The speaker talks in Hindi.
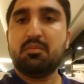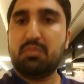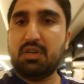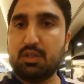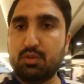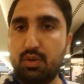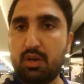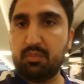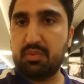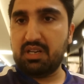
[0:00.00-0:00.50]

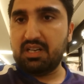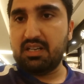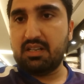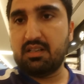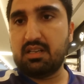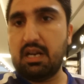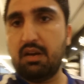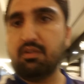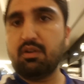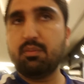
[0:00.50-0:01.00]
प्लस वो आपके लिए
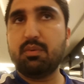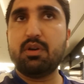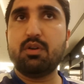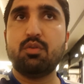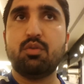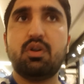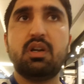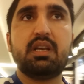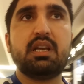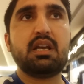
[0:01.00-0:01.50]
ड्राइवर भी
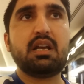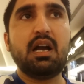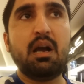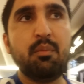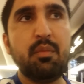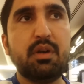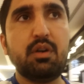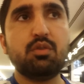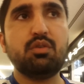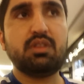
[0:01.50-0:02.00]
ढूंढ लेंगे
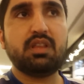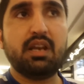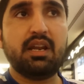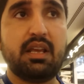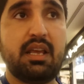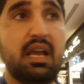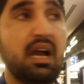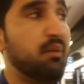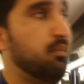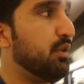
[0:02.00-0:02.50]
काम भी ढूंढते
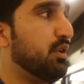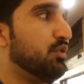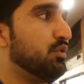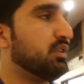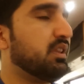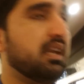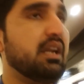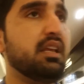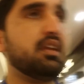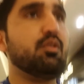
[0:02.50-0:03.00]
रहेंगे आप भी
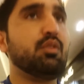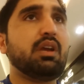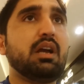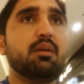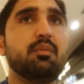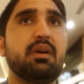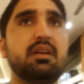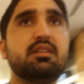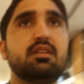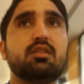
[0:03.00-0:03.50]
ढूंढते रहेंगे क्योंकि
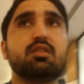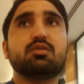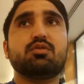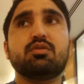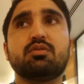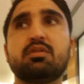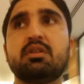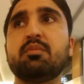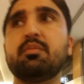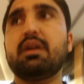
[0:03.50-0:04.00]
आप ऐसे तो
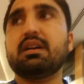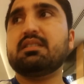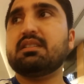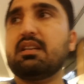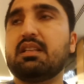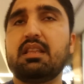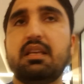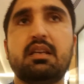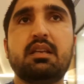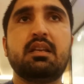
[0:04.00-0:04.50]
नहीं बैठ
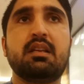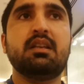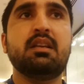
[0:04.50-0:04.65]
सकते